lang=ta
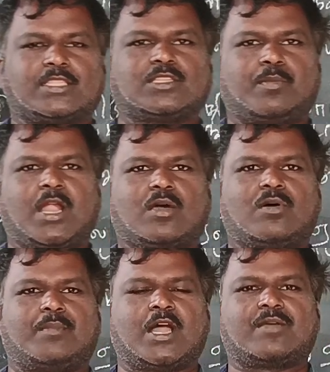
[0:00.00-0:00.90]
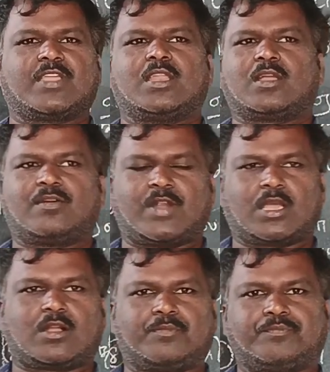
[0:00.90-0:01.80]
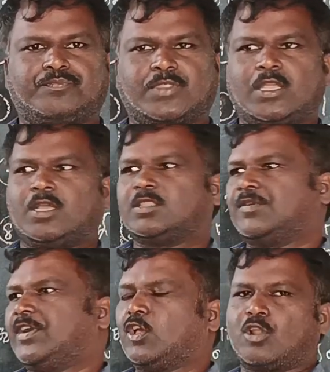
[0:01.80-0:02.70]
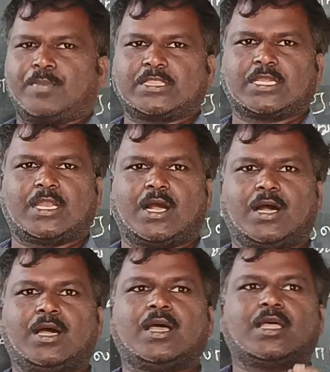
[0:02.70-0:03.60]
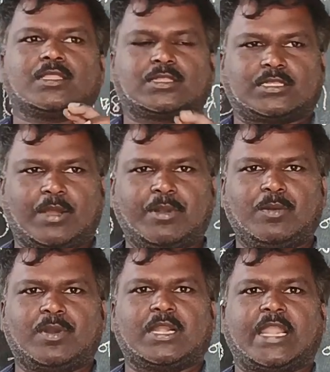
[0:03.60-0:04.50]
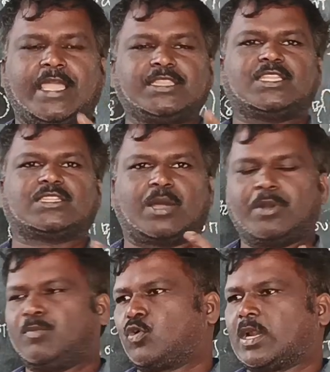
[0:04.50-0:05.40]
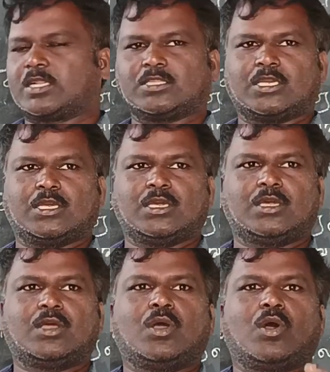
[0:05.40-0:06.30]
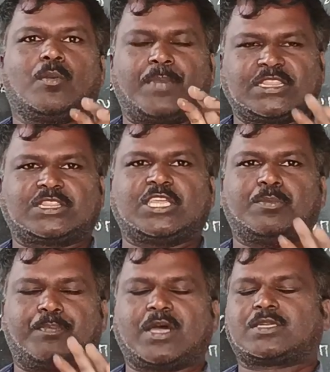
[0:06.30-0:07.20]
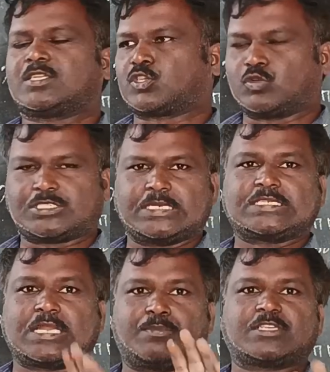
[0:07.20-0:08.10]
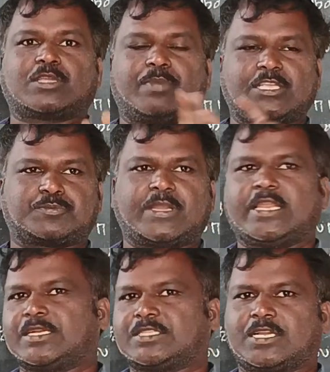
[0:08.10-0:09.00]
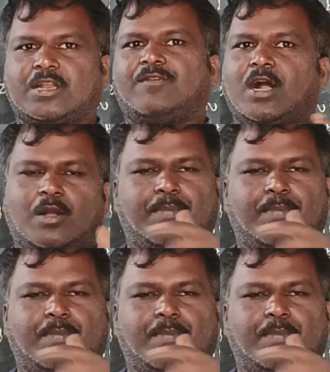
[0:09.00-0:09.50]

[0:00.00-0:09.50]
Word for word: அனைத்து மாணவ மாணவிகளுக்கும் வணக்கம் இந்த வீடியோவில் பார்த்தீங்கன்னா தமிழ் நைன்த்து தமிழ் புக்கிலேருந்து பத்து இம்பார்ட்டன்ஸ் கொஸ்டின் சிலபஸை பேஸ் பண்ணி எடுத்துருக்கிறோம் வாங்க